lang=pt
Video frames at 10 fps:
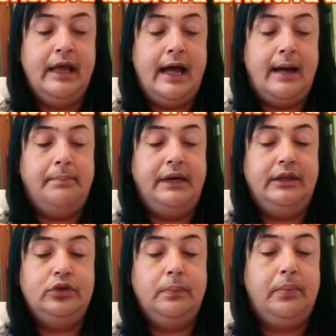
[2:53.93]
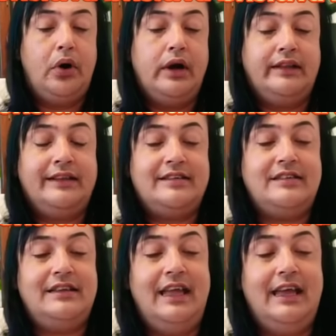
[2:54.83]
abrindo portas
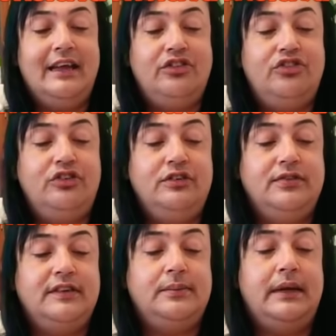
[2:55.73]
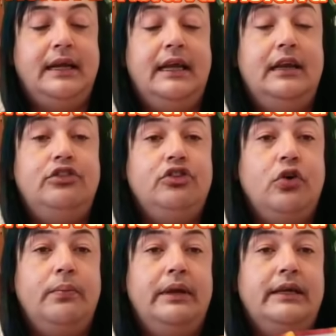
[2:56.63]
negativas para ele de
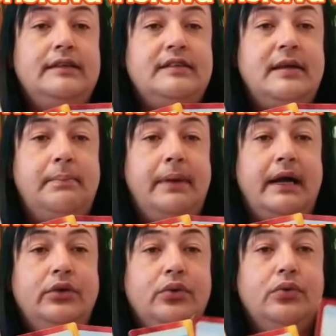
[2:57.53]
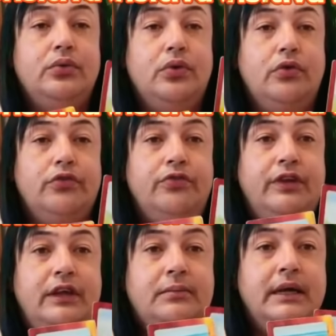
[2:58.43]
cobrança, pai algum
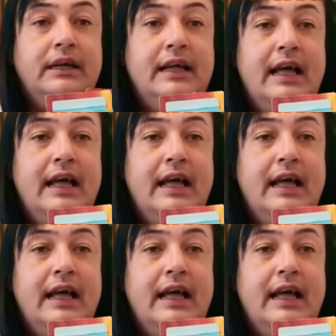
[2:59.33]
confirma,